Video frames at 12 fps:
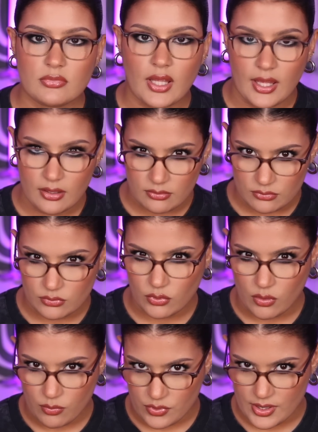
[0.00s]
que,
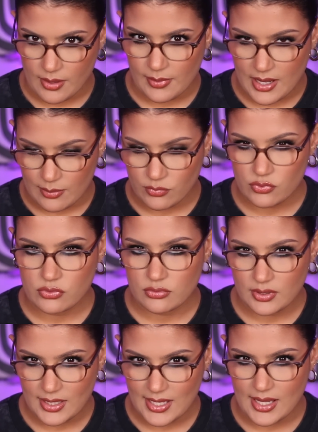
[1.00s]
como ya hablamos,
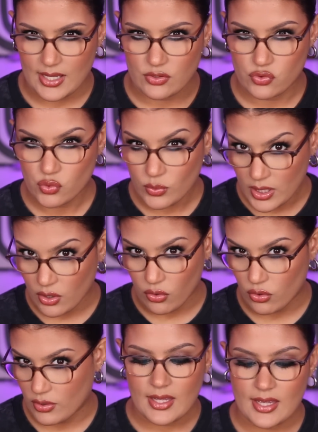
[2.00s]
eh, su
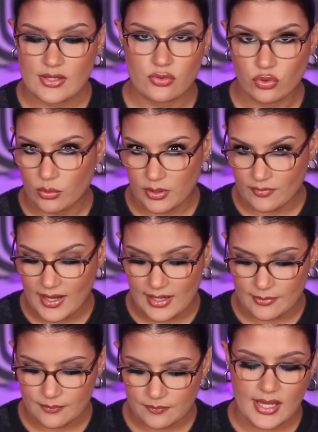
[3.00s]
hijo es no
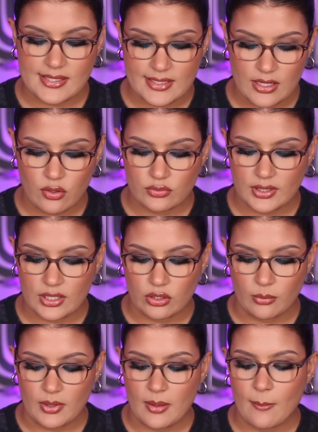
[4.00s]
verbal. Ella sigue
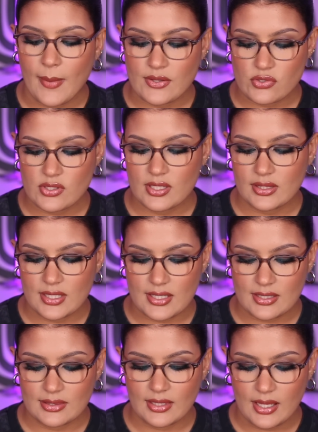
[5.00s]
contándome, me hizo
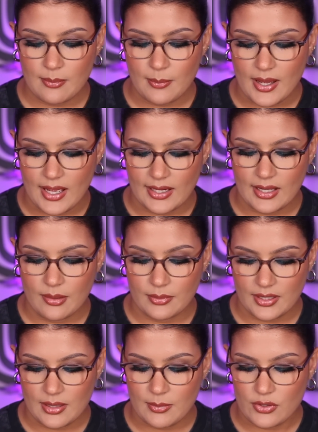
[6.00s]
sentir tan mal,
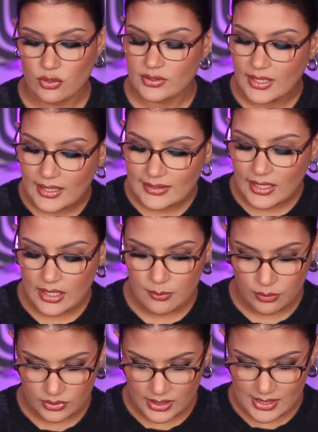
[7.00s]
Abril, me dio tanta
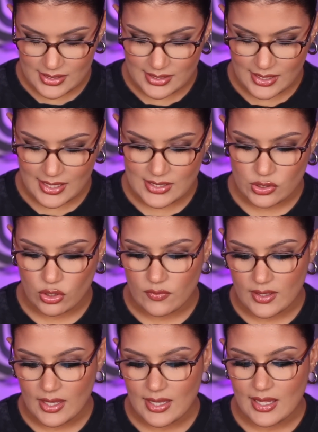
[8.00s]
impotencia y se lo
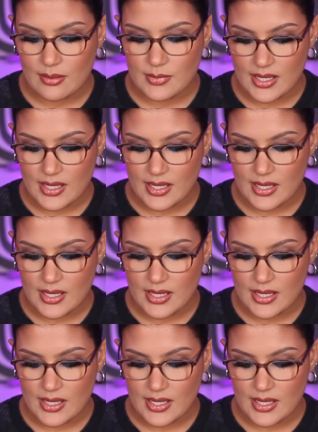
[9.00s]
dije en